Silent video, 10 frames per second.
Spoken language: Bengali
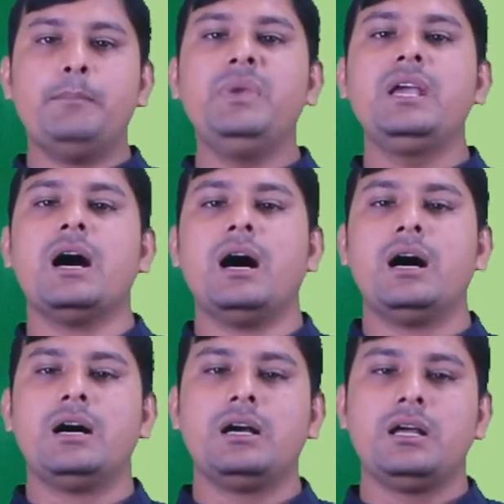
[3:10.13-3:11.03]
মিঘা
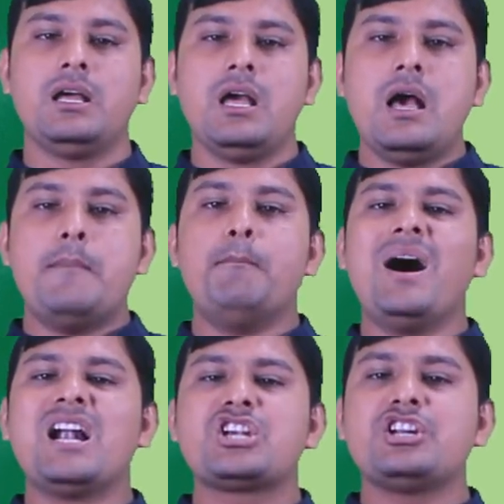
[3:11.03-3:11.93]

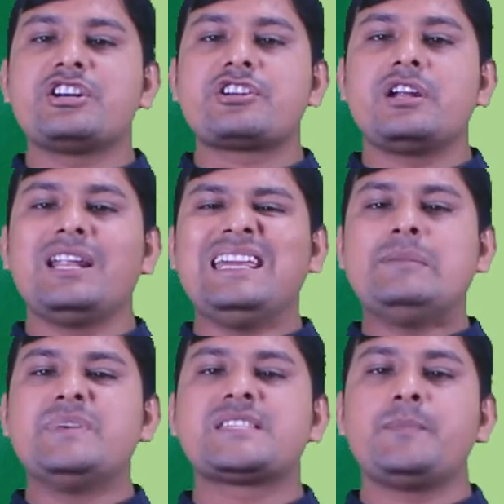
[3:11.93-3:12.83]
মাল্টিলেটারাল
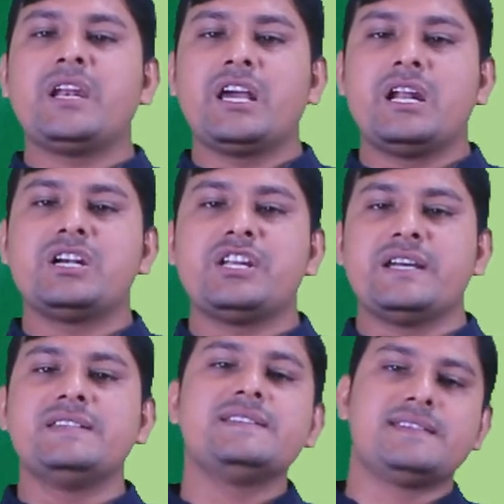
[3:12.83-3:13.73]
ইনভেস্টমেন্ট গ্যারান্টি
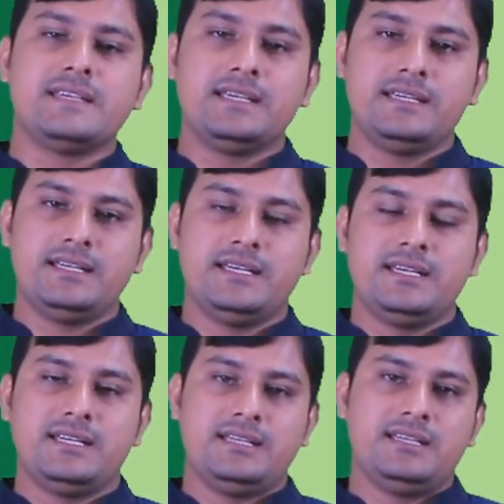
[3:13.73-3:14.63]
এজেন্সি
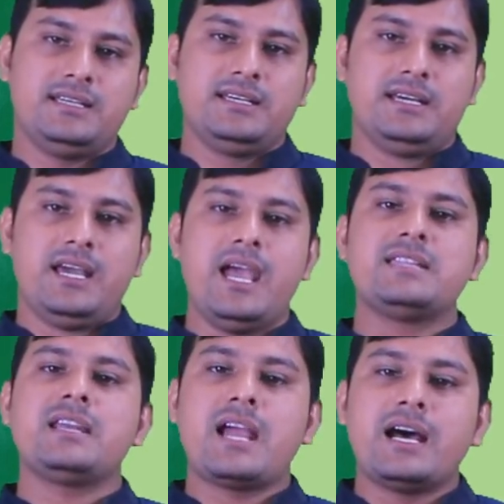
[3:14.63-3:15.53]

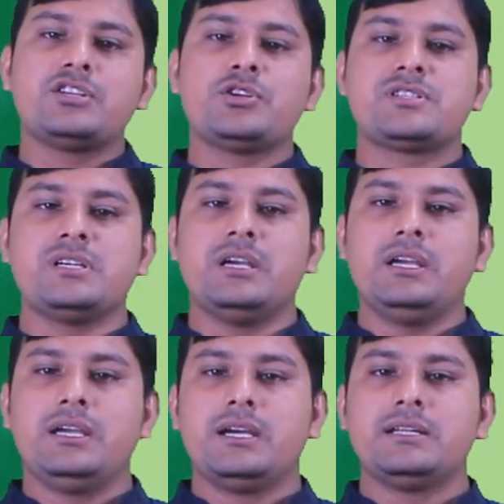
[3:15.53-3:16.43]
এদের কাজ হচ্ছে
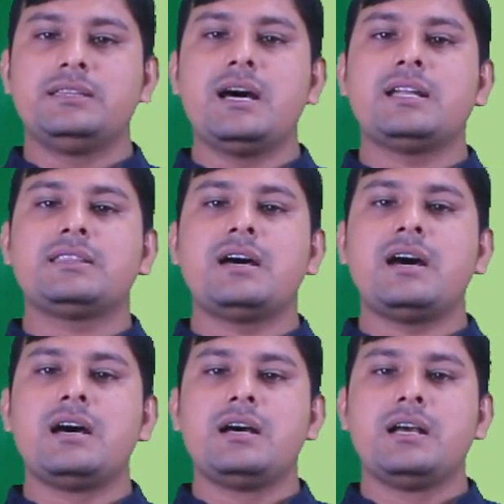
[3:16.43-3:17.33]
দাতা
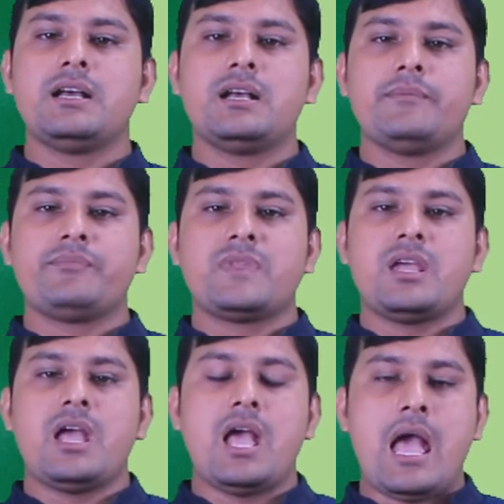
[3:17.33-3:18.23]

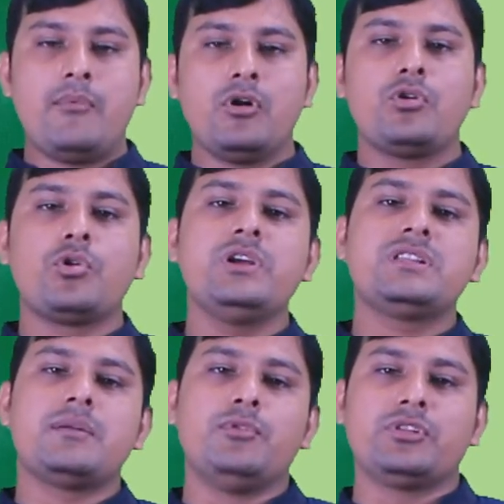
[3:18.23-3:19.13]
এবং
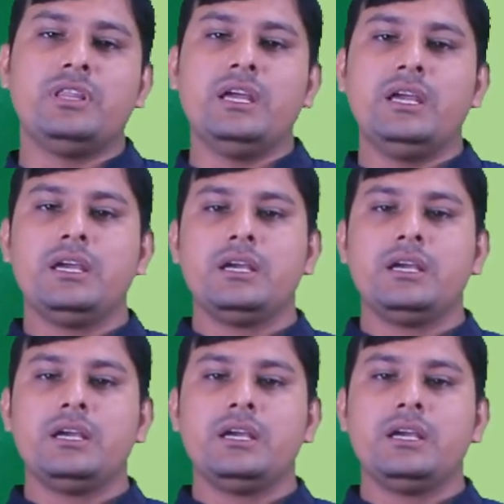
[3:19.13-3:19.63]
গ্রহিতার মধ্যে